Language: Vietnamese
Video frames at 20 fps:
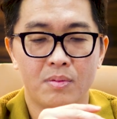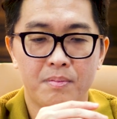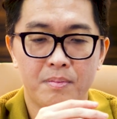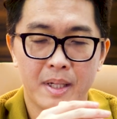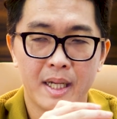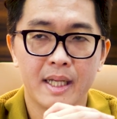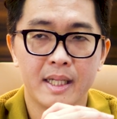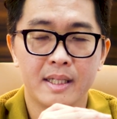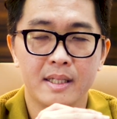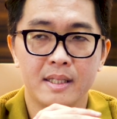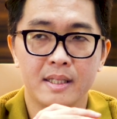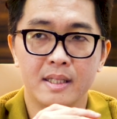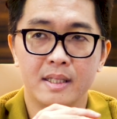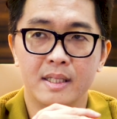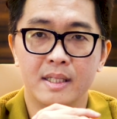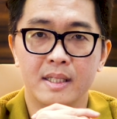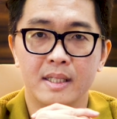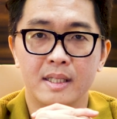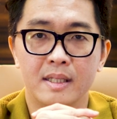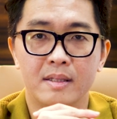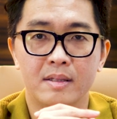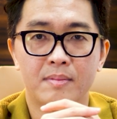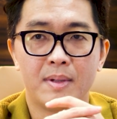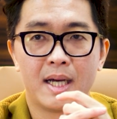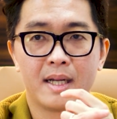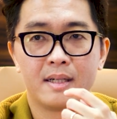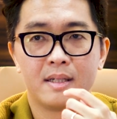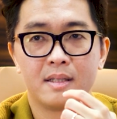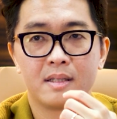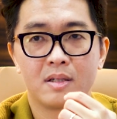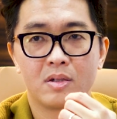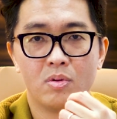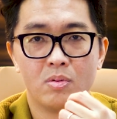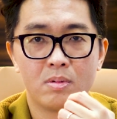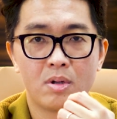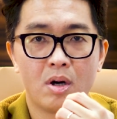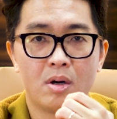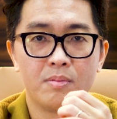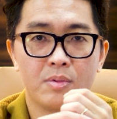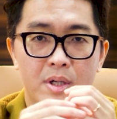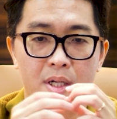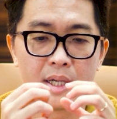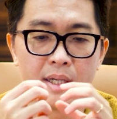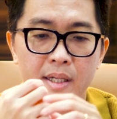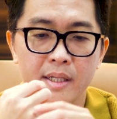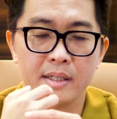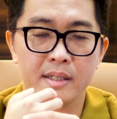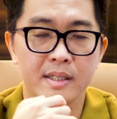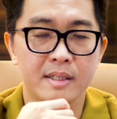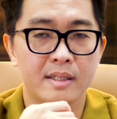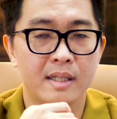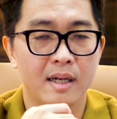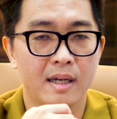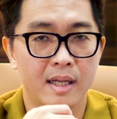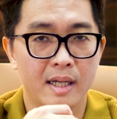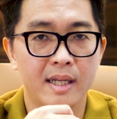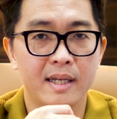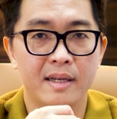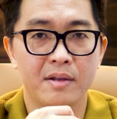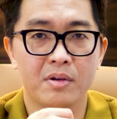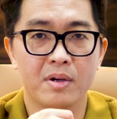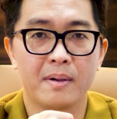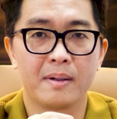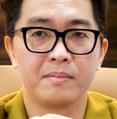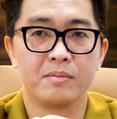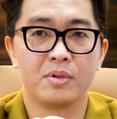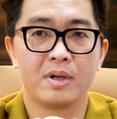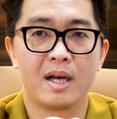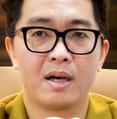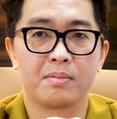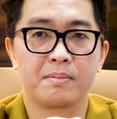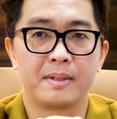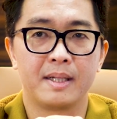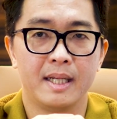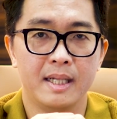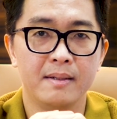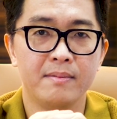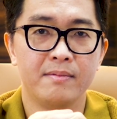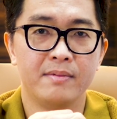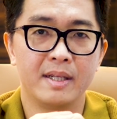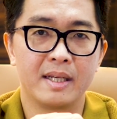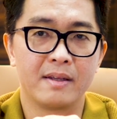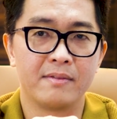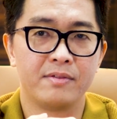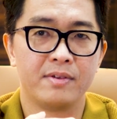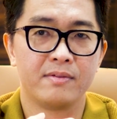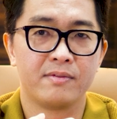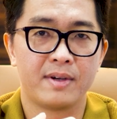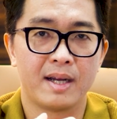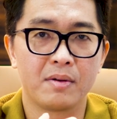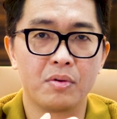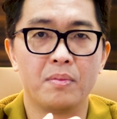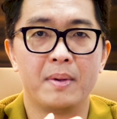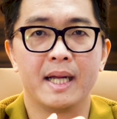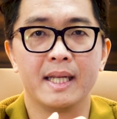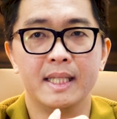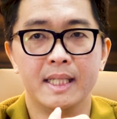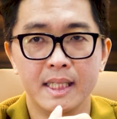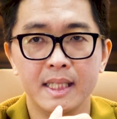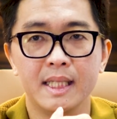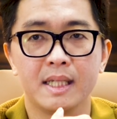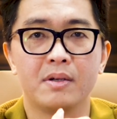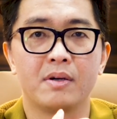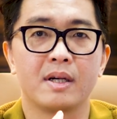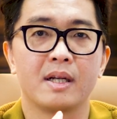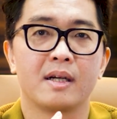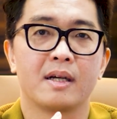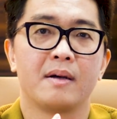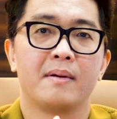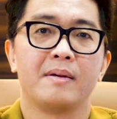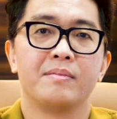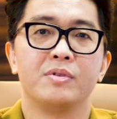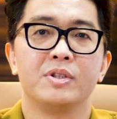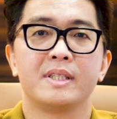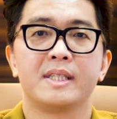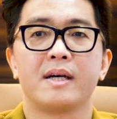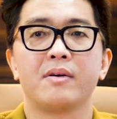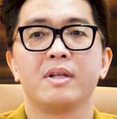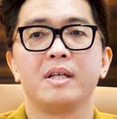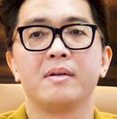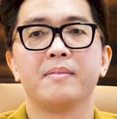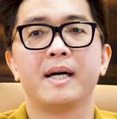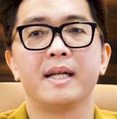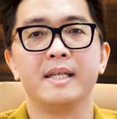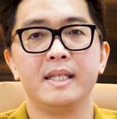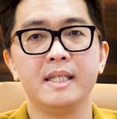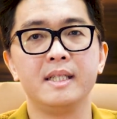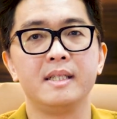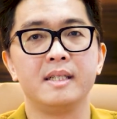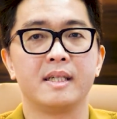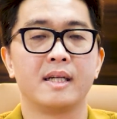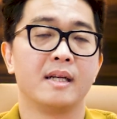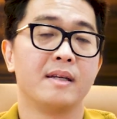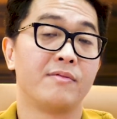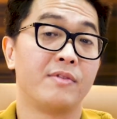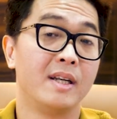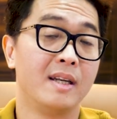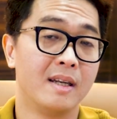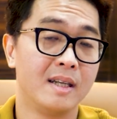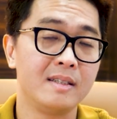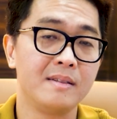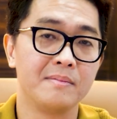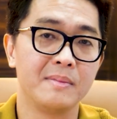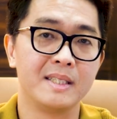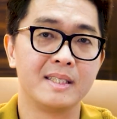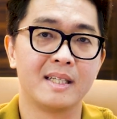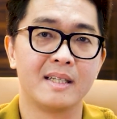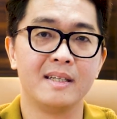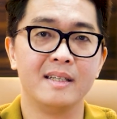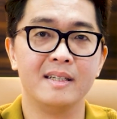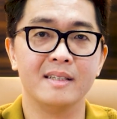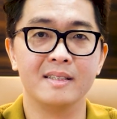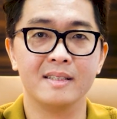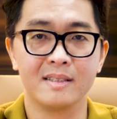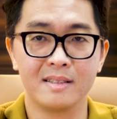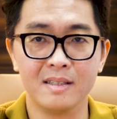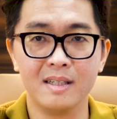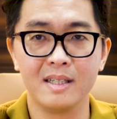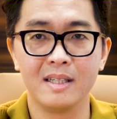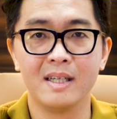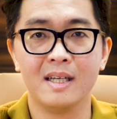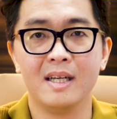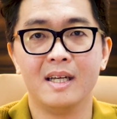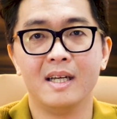Roman thì bạn cũng có một cái nick tên lên nếu các bạn muốn học thêm về cái phương pháp của bạn ý hoặc là các bạn muốn giao lưu bạn ý thì cái phần link mình sẽ để ở dưới